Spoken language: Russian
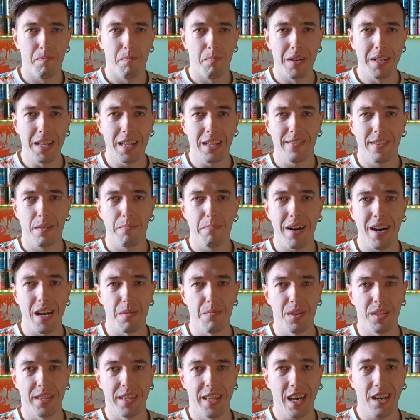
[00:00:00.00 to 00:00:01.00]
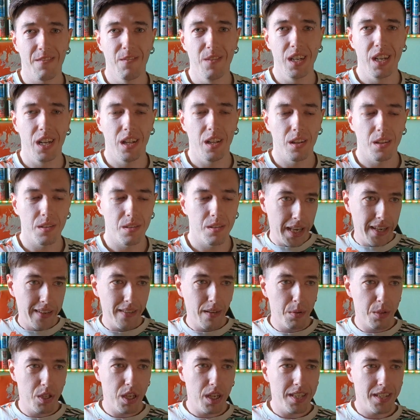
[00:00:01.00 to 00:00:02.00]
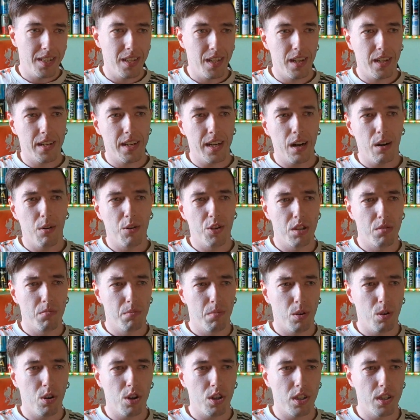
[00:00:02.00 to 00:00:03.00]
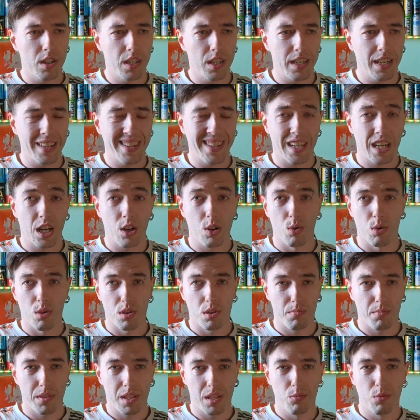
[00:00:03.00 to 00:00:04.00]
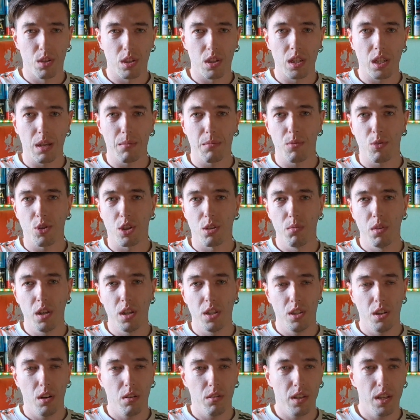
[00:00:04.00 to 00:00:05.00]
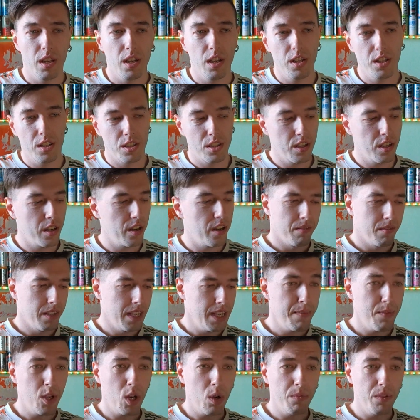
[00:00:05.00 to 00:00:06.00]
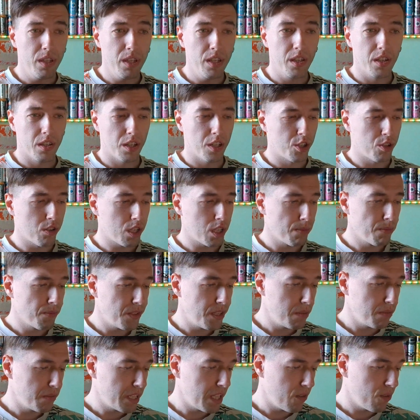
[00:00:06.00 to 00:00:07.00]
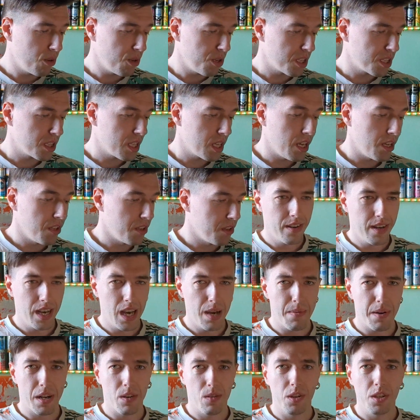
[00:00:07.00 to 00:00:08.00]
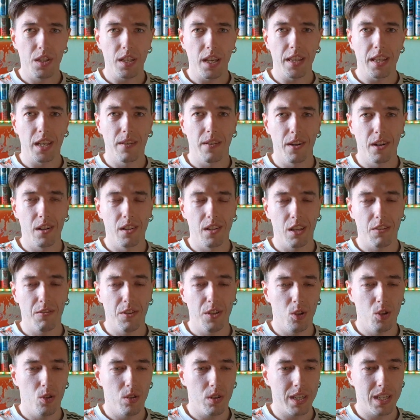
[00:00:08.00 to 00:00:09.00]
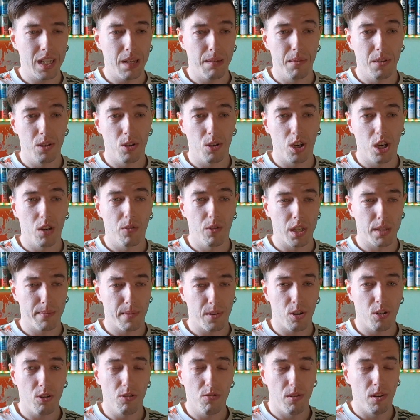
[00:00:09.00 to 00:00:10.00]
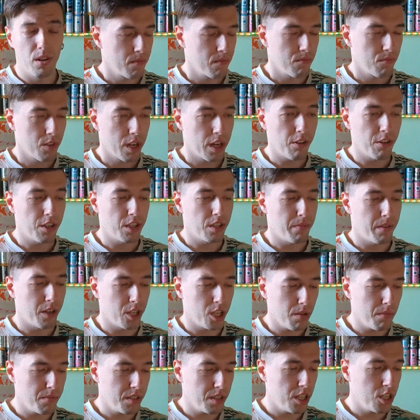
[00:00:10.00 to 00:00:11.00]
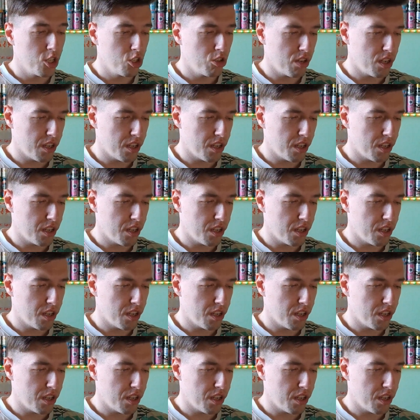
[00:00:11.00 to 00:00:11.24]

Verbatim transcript: банановой пальмы так выглядят. И вообще издалека очень похож на торнадо кокос, потому что там тоже были зеленые листья. И берем тигр. И что же мы видим на его дизайне? Я про его дизайн говорил на видео, когда мы только его распаковывали. Ну, короче, пройдемся еще